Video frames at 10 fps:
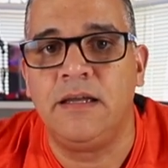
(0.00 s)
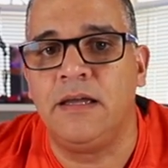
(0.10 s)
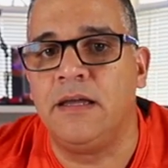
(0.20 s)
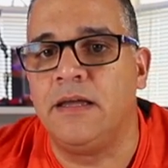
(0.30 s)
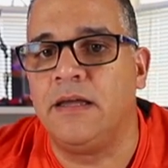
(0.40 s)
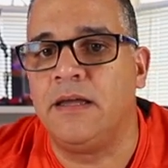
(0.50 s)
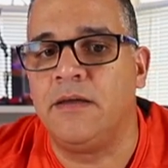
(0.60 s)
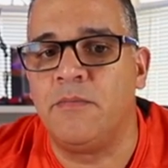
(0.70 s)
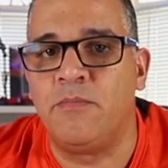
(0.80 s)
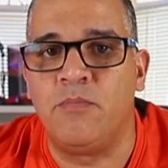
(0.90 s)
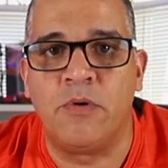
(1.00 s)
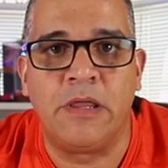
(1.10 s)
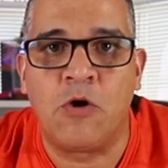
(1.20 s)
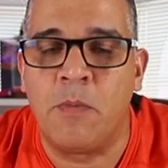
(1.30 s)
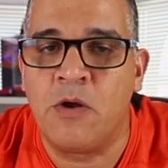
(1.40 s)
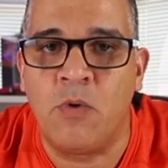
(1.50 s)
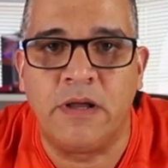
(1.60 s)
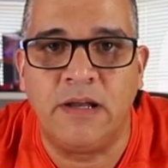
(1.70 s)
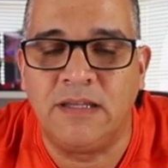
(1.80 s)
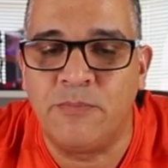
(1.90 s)
Eh, puedes comer
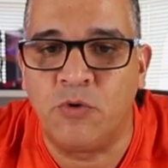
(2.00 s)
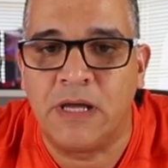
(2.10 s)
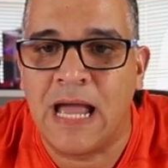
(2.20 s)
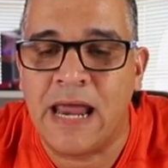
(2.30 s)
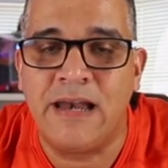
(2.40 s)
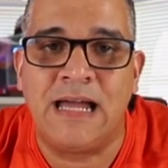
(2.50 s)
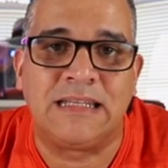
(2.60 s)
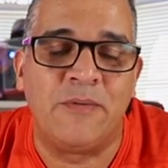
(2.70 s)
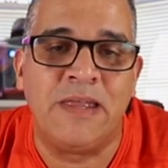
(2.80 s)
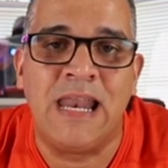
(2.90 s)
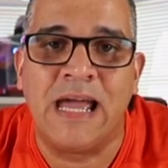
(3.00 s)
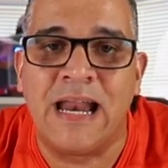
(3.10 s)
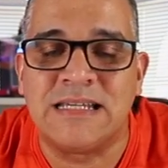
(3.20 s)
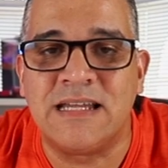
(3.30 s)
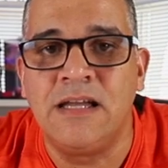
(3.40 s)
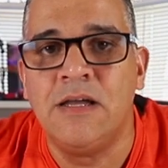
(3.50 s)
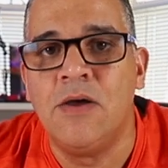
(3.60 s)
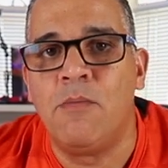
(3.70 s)
cualquier tipo de carnes a través de la grasa,